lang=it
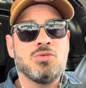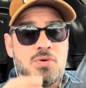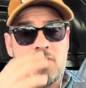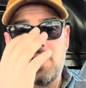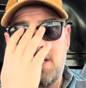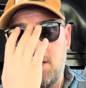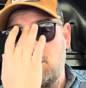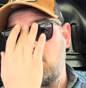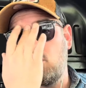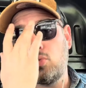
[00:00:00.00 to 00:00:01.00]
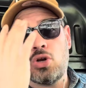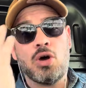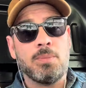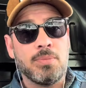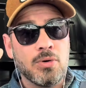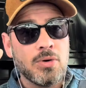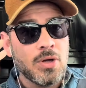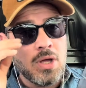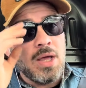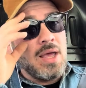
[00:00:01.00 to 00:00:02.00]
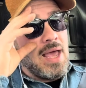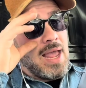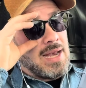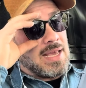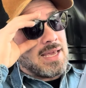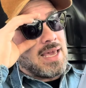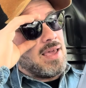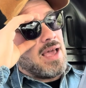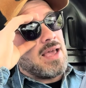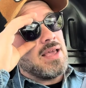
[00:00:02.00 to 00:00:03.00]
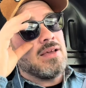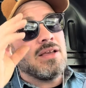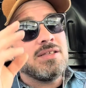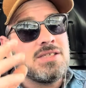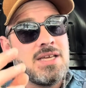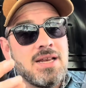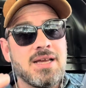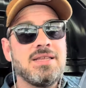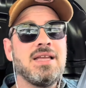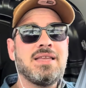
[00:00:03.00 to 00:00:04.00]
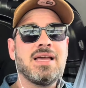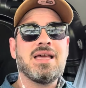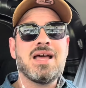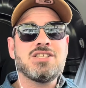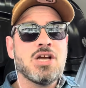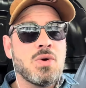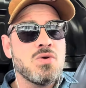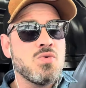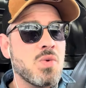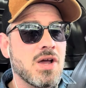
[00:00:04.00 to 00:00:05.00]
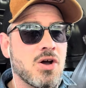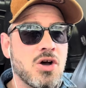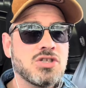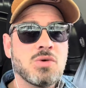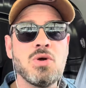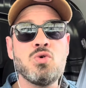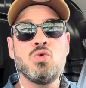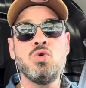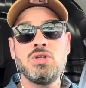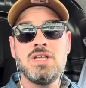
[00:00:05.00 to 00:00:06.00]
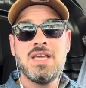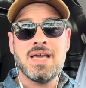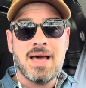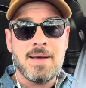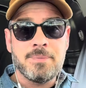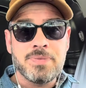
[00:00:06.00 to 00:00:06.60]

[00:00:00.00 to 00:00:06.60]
poverino purtroppo, è lì che cerca di attaccarsi a qualunque cosa qualcuno dica.